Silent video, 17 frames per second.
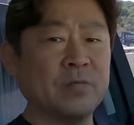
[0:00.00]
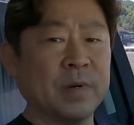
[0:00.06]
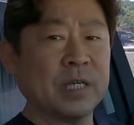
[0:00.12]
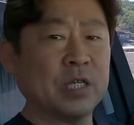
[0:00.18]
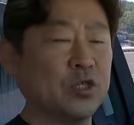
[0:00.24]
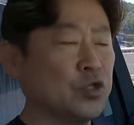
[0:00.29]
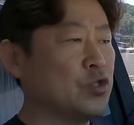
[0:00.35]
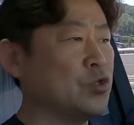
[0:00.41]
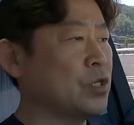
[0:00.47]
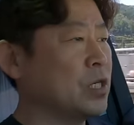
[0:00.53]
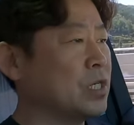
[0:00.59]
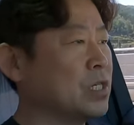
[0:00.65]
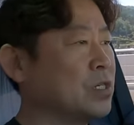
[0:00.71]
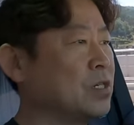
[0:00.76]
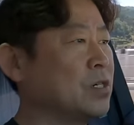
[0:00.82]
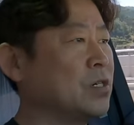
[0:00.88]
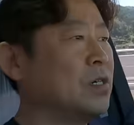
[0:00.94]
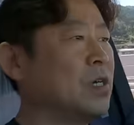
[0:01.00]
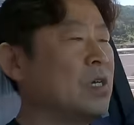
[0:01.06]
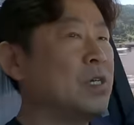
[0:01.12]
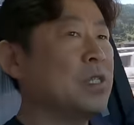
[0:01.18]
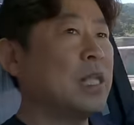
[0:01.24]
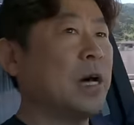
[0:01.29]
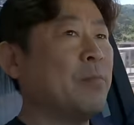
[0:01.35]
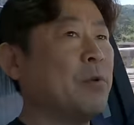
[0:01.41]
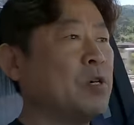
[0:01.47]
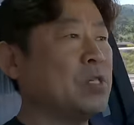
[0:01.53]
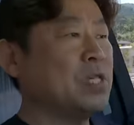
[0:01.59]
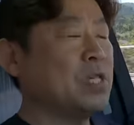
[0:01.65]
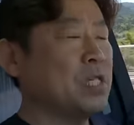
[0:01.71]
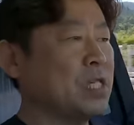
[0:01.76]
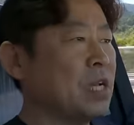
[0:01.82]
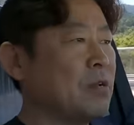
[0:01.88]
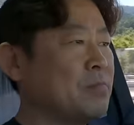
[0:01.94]
맞추기 위해서
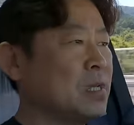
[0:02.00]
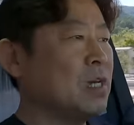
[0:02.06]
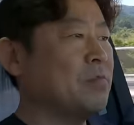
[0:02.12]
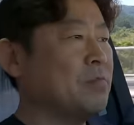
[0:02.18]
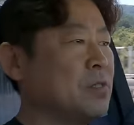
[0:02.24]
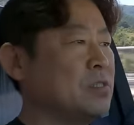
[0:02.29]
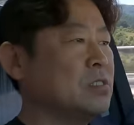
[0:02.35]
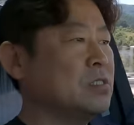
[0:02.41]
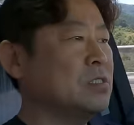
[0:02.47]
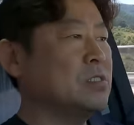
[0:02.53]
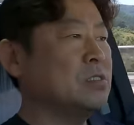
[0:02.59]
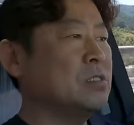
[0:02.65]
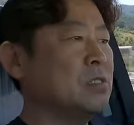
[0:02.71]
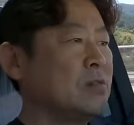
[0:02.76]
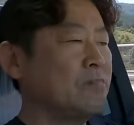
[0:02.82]
나머지 2, 3, 4번은